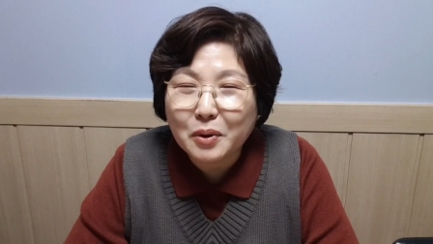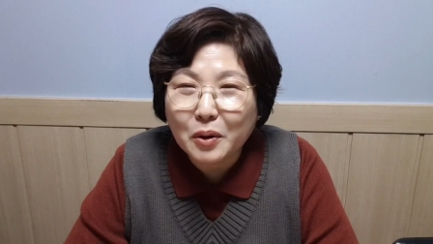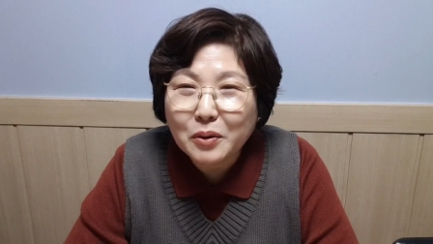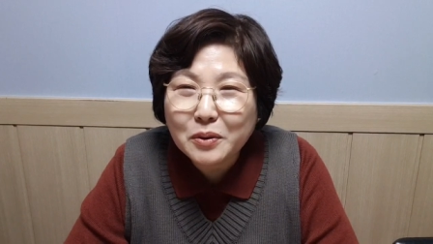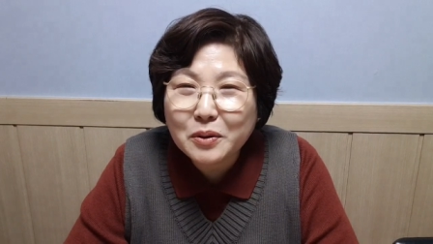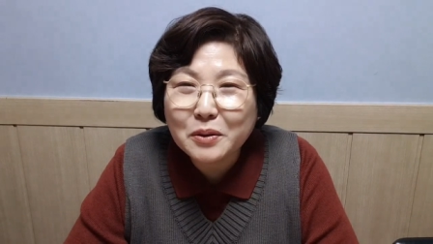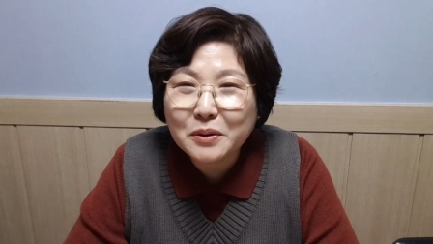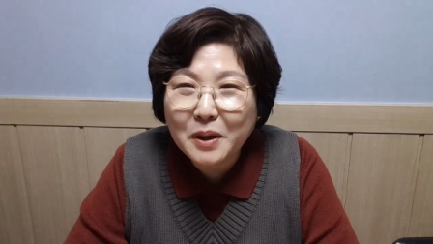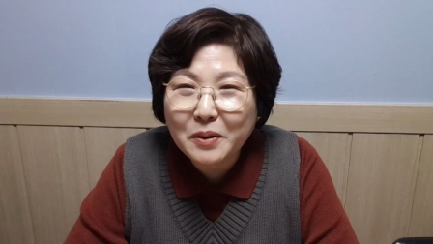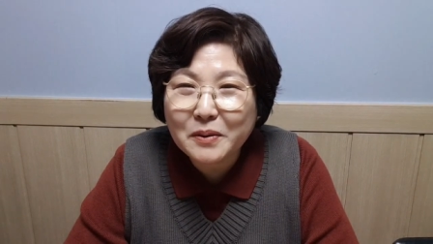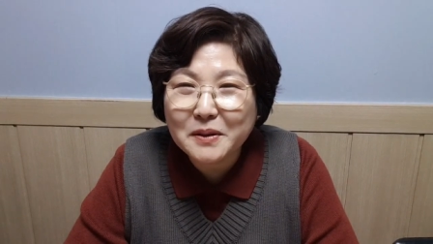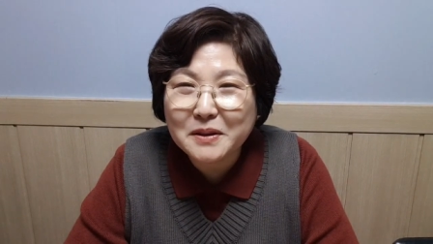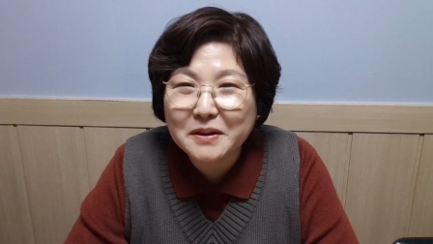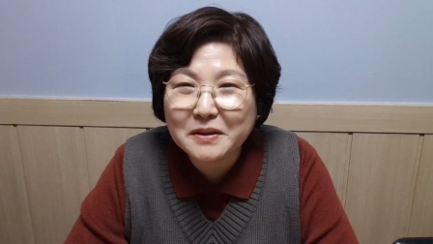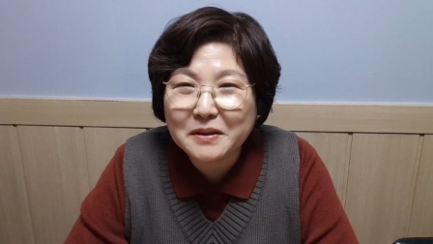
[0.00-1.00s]

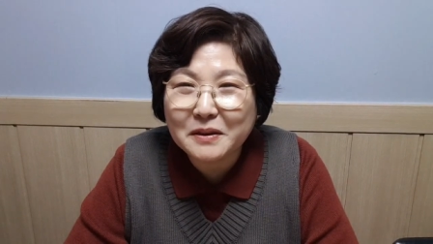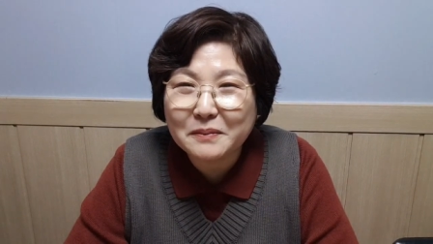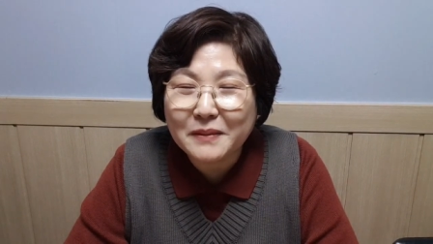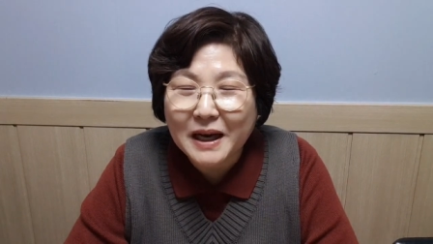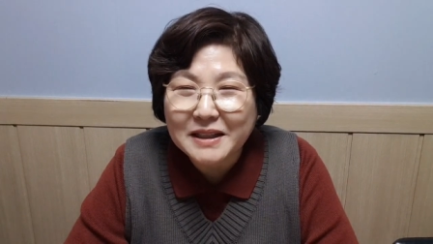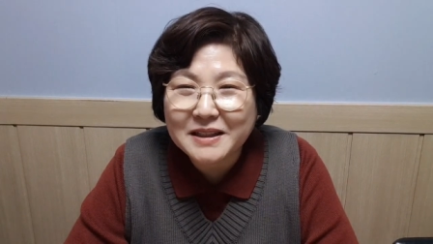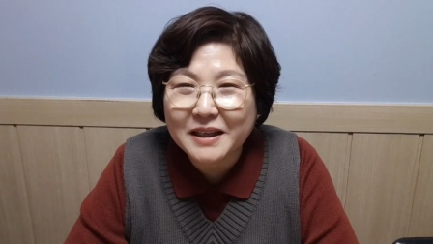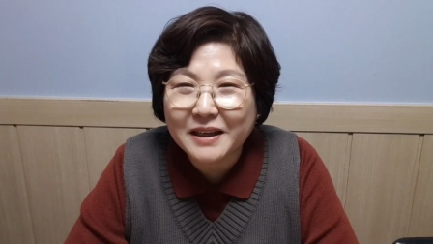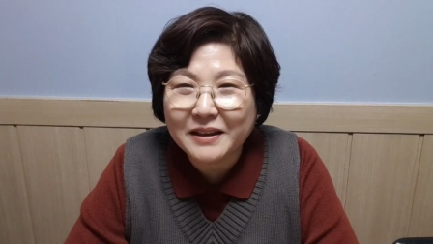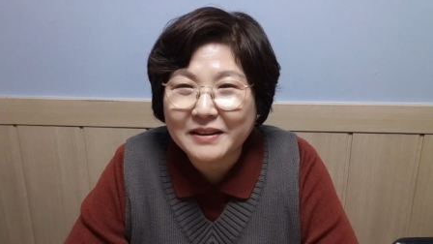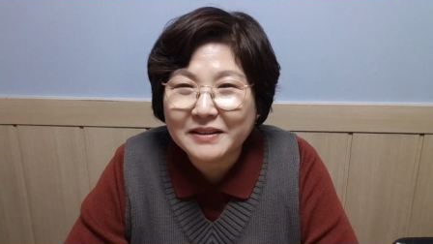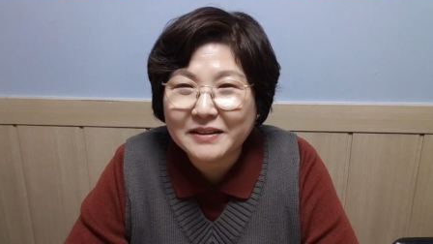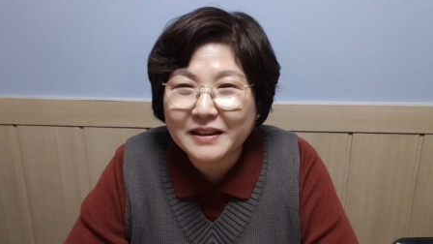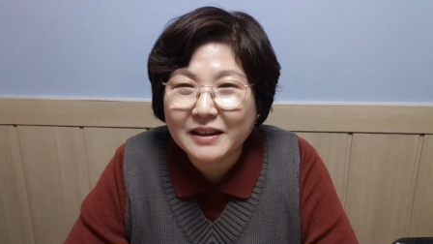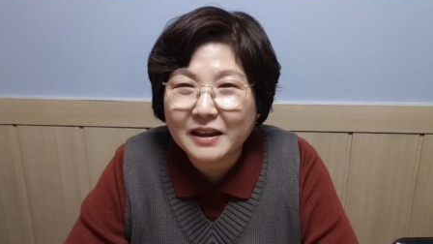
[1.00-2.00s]
변동되고 있는 건
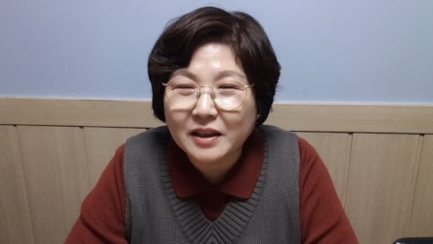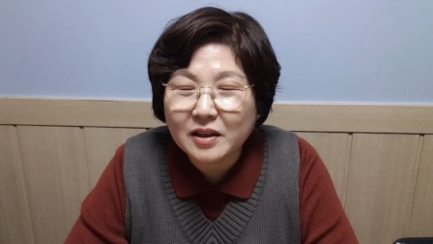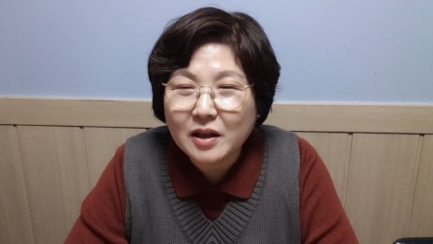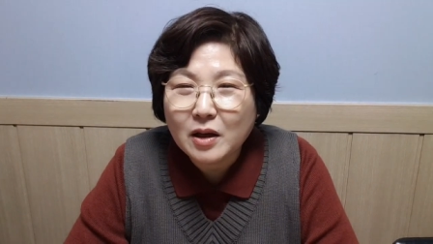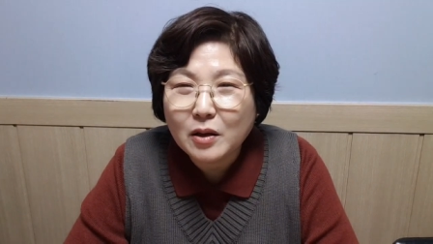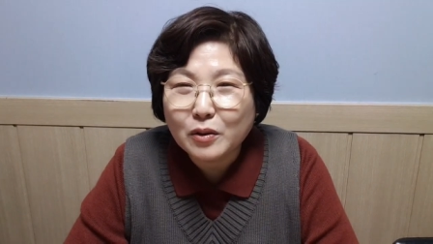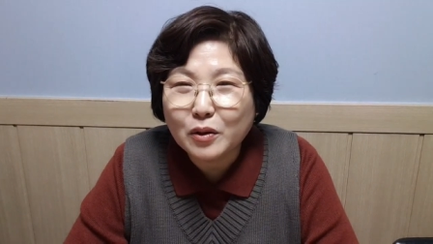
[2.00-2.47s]
맞아요 네